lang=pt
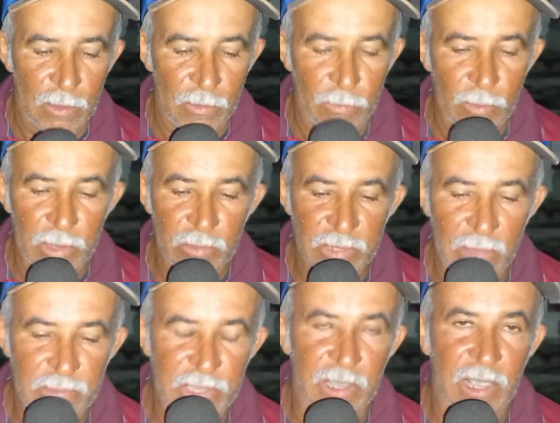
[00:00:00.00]
Foi, eu
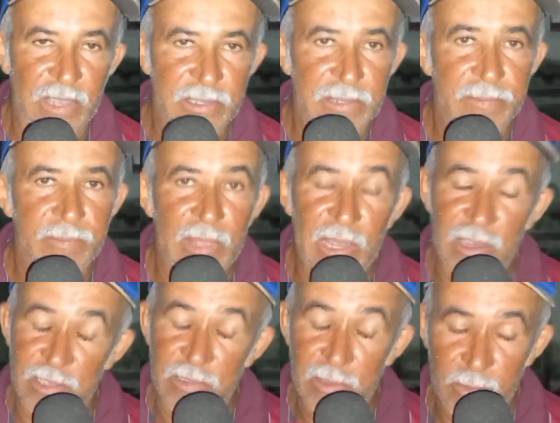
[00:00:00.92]
estava em casa,
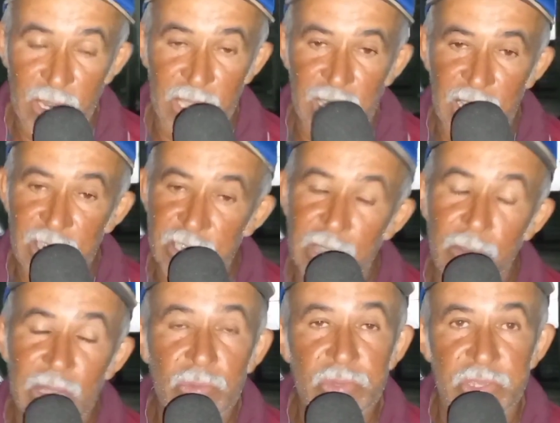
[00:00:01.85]
ela tinha vindo para aqui, aí
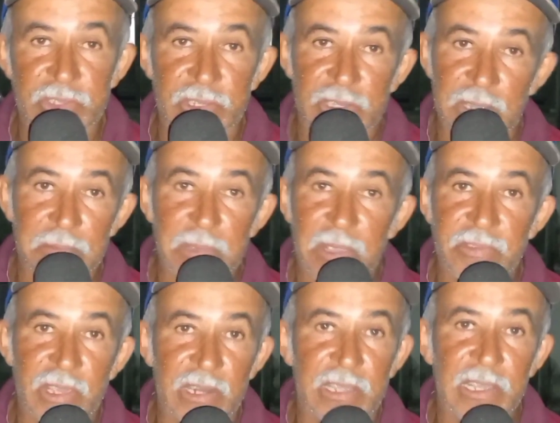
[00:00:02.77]
chegou a notícia, né? Me
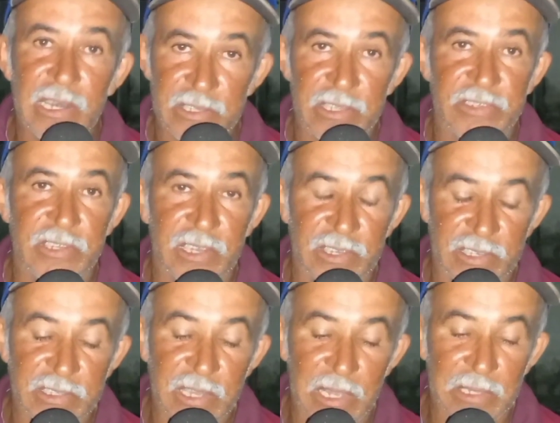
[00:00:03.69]
avisaram que ela tinha sido
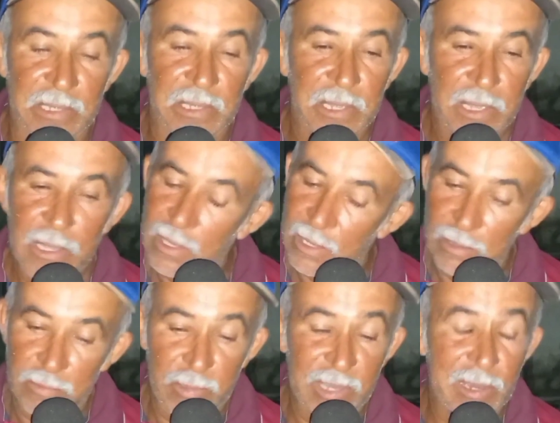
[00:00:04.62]
assassinada.
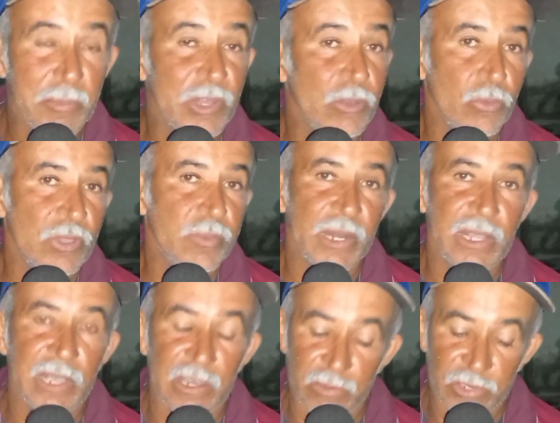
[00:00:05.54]
Imediatamente eu corri para
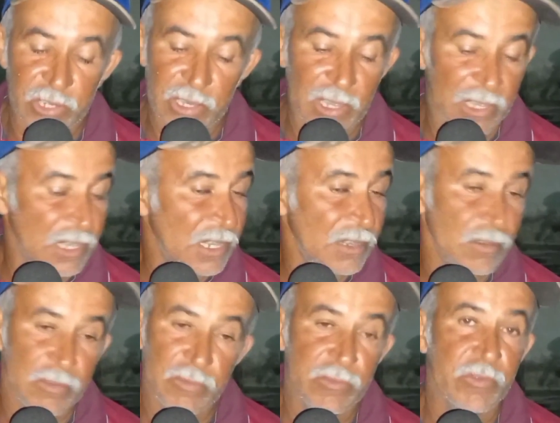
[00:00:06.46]
cá. Quando cheguei aqui,
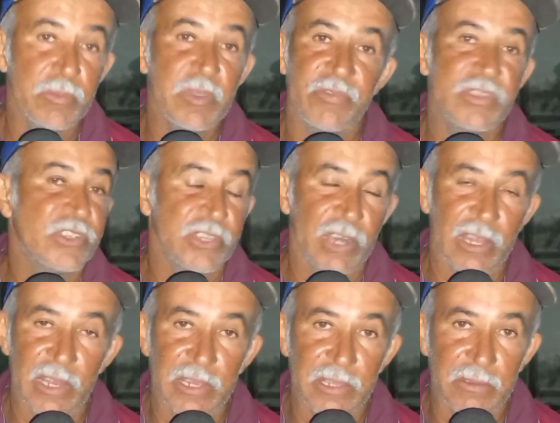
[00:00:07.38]
vi minha filha tirada
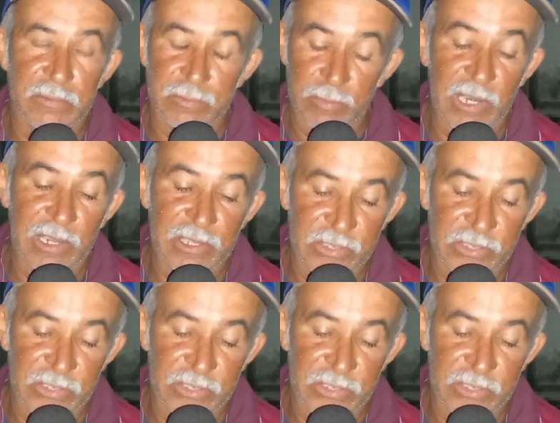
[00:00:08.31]
dali, pelada de